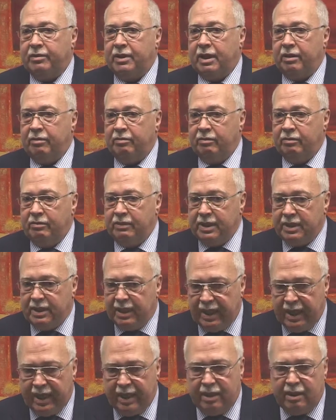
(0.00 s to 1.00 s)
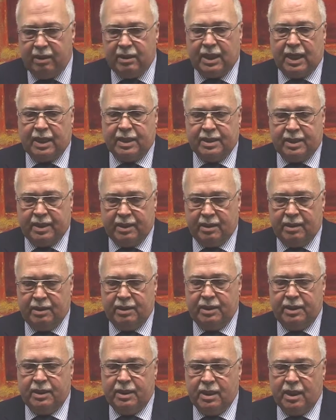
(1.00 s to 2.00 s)
Denn wir sehen
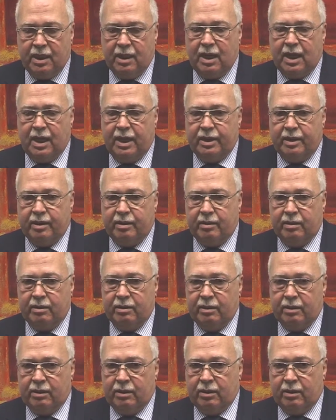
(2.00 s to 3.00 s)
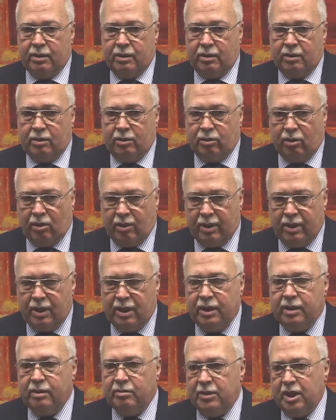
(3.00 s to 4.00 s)
tatsächlich hier eine
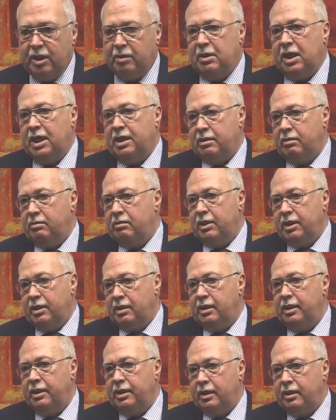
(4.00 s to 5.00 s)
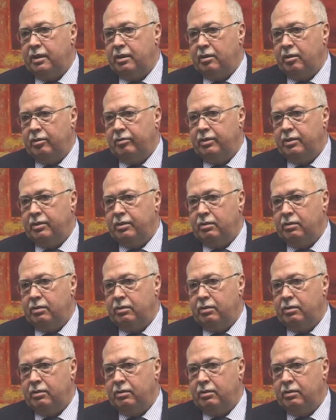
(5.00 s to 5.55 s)
deutliche Mehrbelastung der Kliniken auf uns